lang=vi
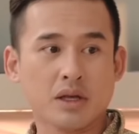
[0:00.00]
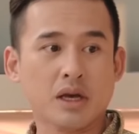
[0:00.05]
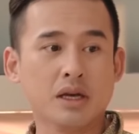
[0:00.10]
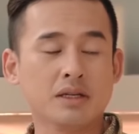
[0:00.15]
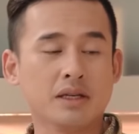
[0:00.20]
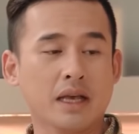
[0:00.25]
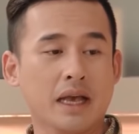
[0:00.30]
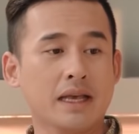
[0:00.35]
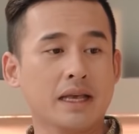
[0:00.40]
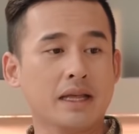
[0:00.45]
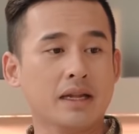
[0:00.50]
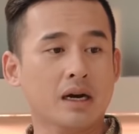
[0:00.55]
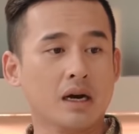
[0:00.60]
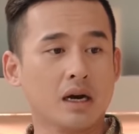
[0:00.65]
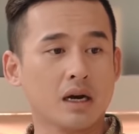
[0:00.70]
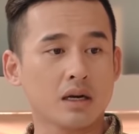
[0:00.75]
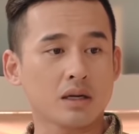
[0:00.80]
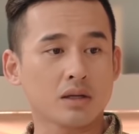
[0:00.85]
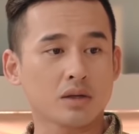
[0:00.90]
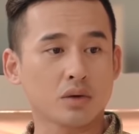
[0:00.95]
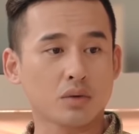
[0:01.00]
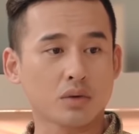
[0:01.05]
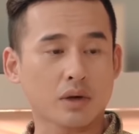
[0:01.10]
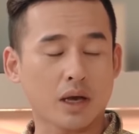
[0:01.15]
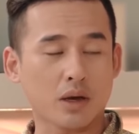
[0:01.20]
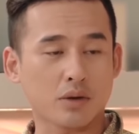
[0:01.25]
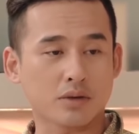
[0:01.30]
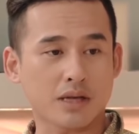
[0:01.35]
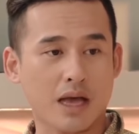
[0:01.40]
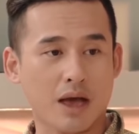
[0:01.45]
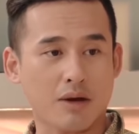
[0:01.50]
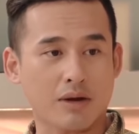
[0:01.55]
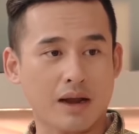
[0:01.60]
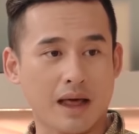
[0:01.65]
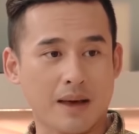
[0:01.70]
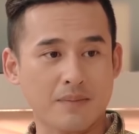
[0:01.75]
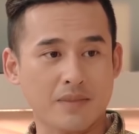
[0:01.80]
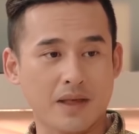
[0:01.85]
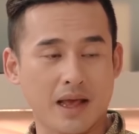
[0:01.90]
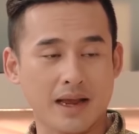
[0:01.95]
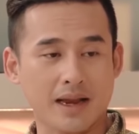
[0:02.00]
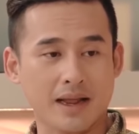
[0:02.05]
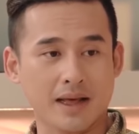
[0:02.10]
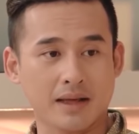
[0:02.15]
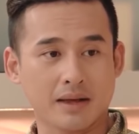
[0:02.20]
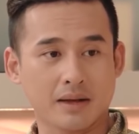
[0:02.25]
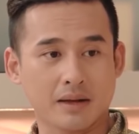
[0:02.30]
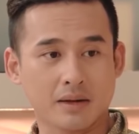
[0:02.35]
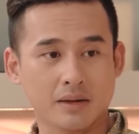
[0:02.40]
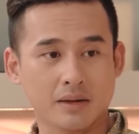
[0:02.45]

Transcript: Nhưng vậy gì nữa Chú kêu sao làm vậy đi